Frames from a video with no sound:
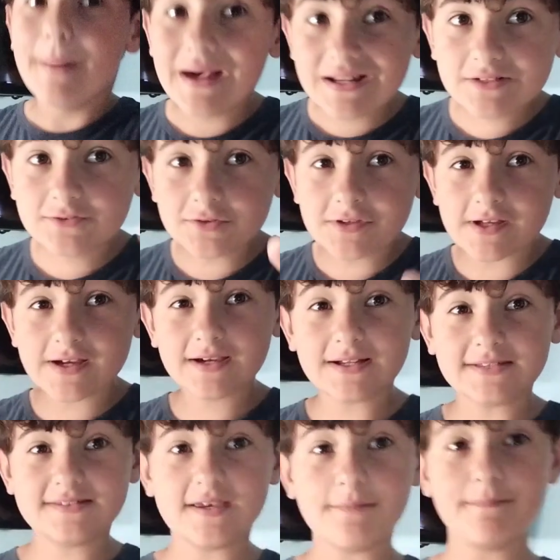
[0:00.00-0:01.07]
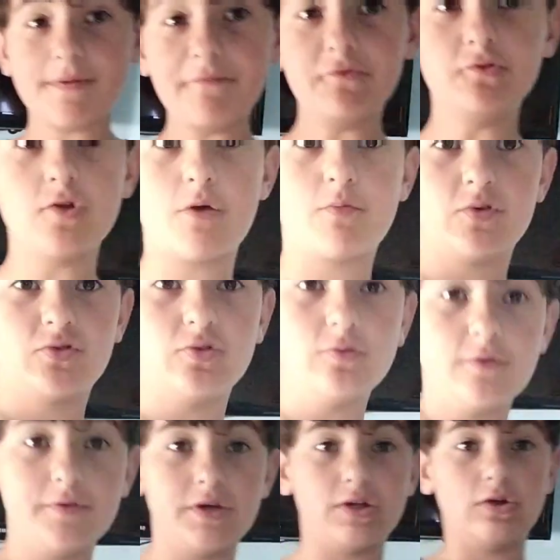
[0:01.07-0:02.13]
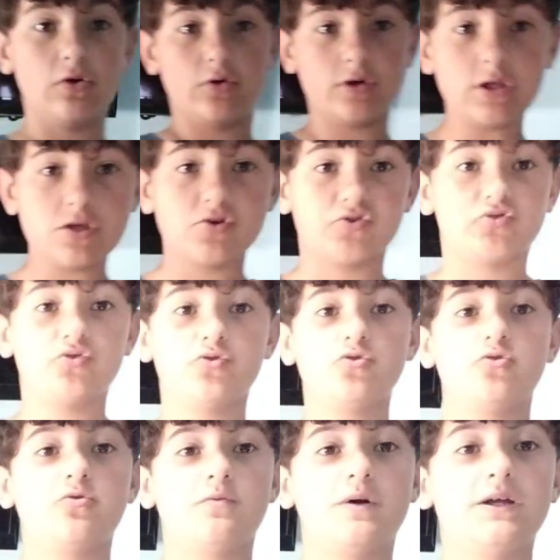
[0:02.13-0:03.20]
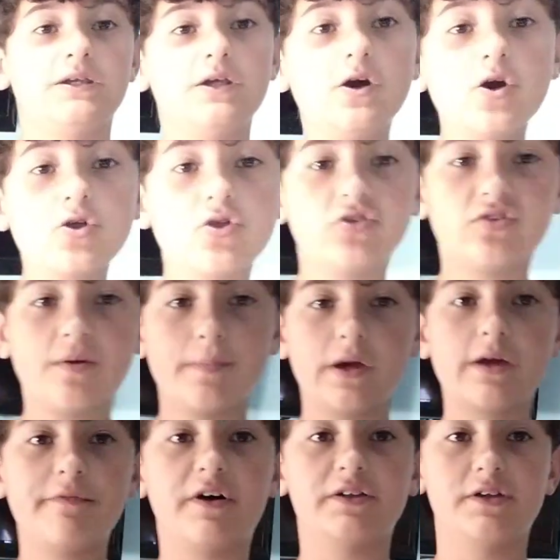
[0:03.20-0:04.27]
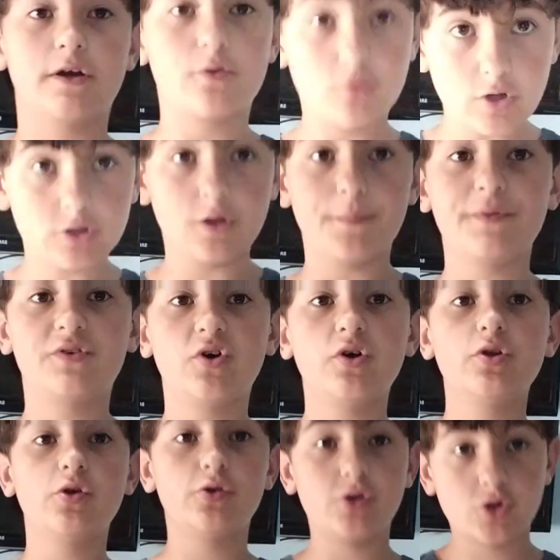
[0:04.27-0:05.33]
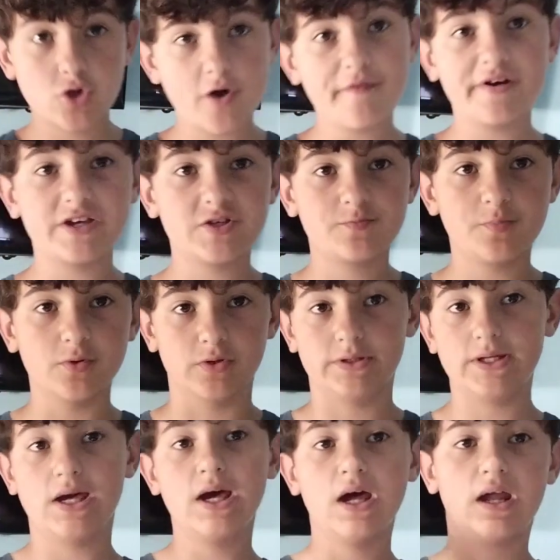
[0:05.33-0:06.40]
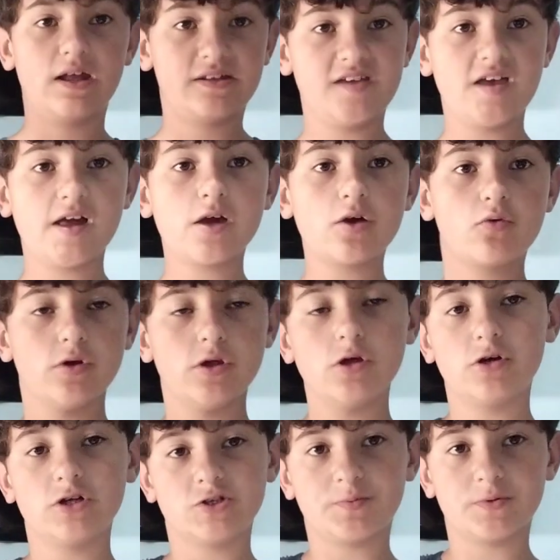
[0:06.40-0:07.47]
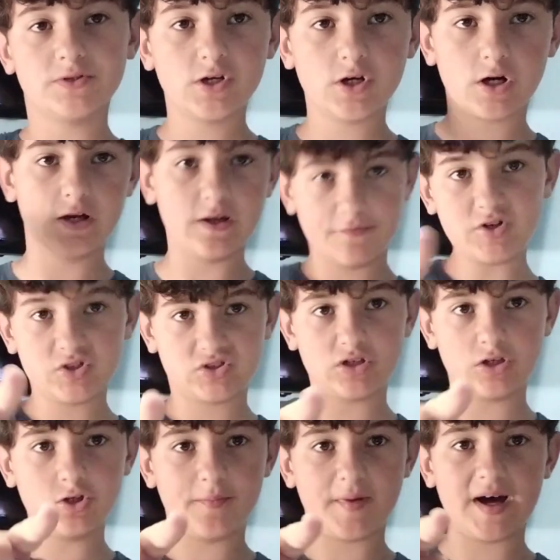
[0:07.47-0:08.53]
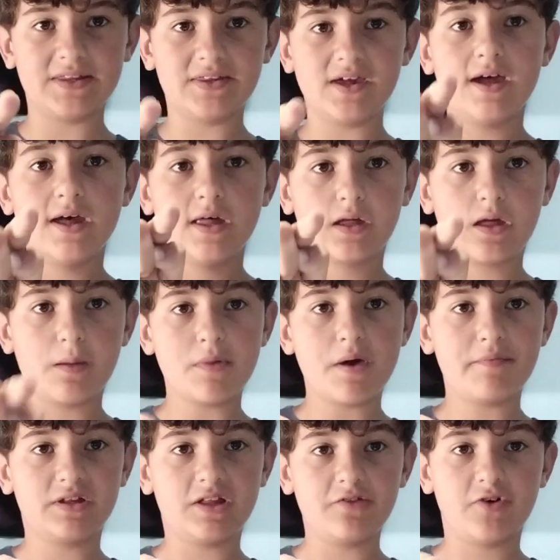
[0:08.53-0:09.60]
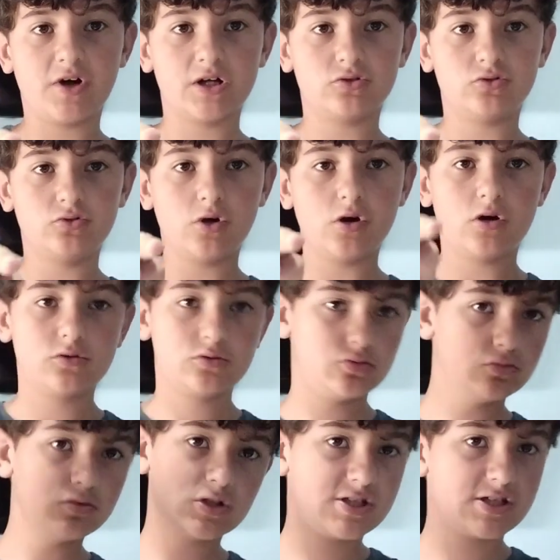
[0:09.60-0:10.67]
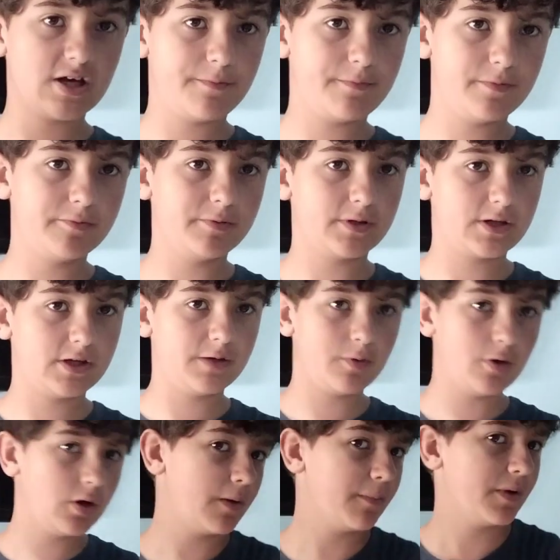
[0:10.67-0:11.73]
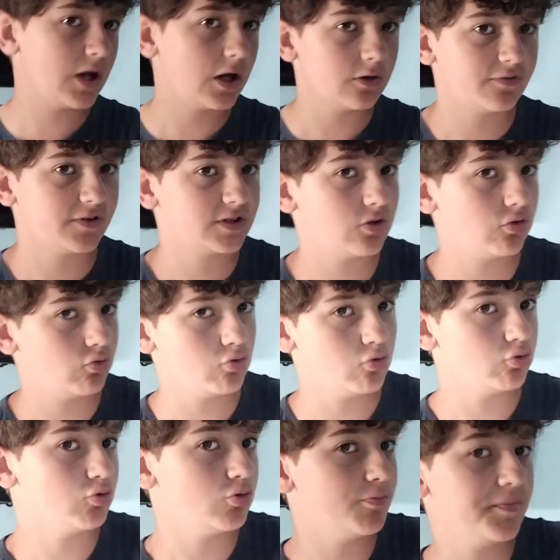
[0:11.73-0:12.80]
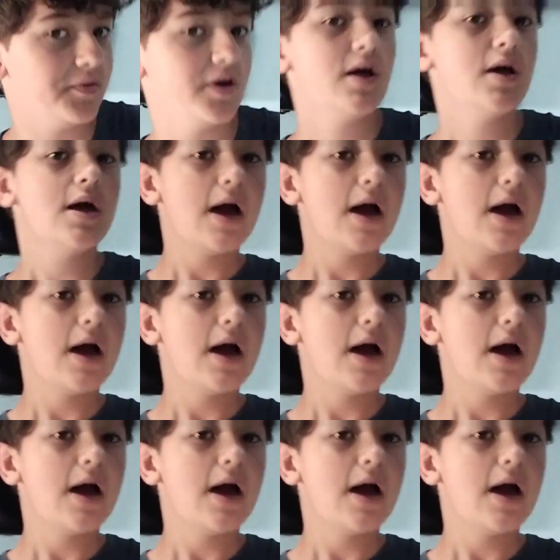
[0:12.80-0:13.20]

Bella a tutti ragazzi e benvenuti a questo nuovo video. Io sono Giovanni e oggi siamo arrivati al quinto episodio di Giova risponde, la serie in cui io risponderò alle vostre domande che mi avete fatto su WhatsApp, perché i folk me le hanno fatte su YouTube.